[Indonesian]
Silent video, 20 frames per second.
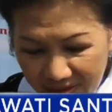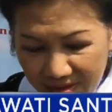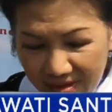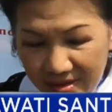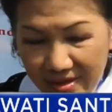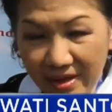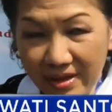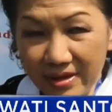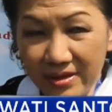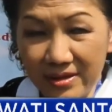
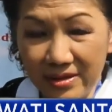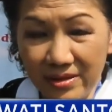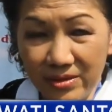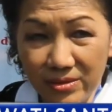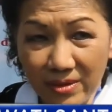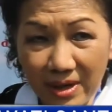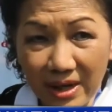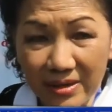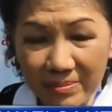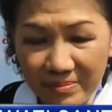yang
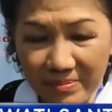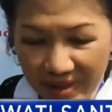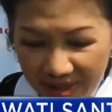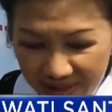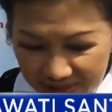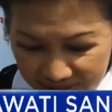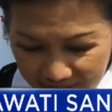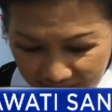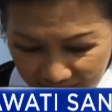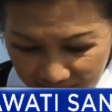luar
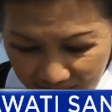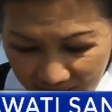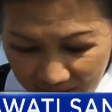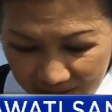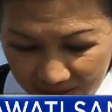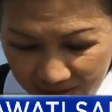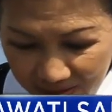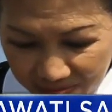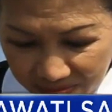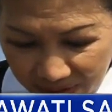biasa
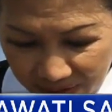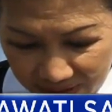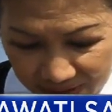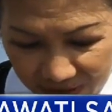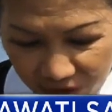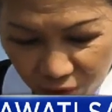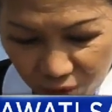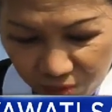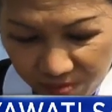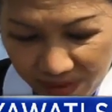
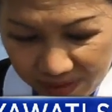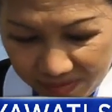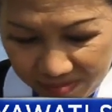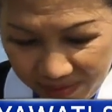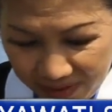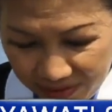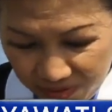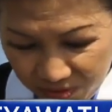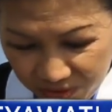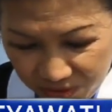bagi umat
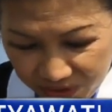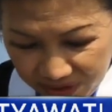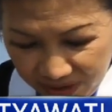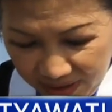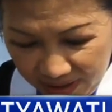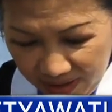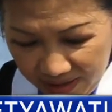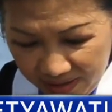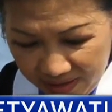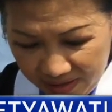
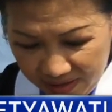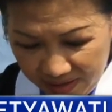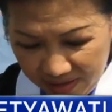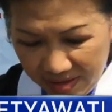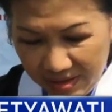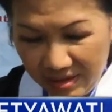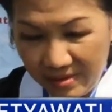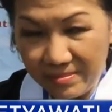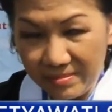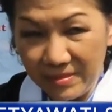manusia,
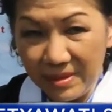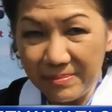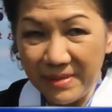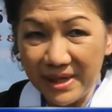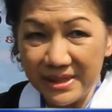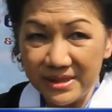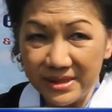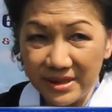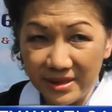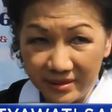
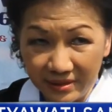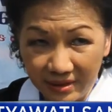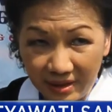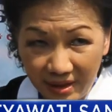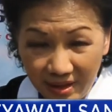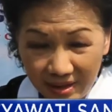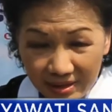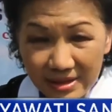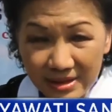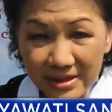
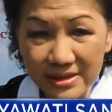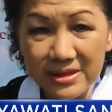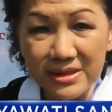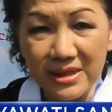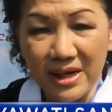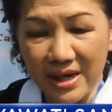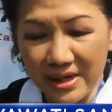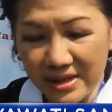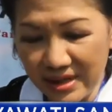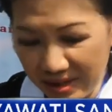memancarkan
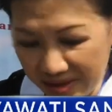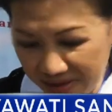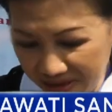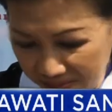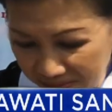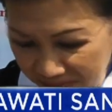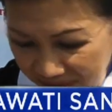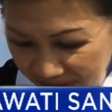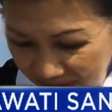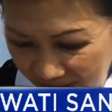cahaya
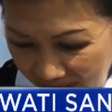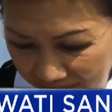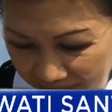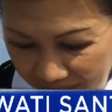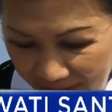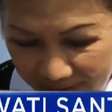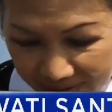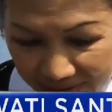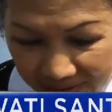gemelapan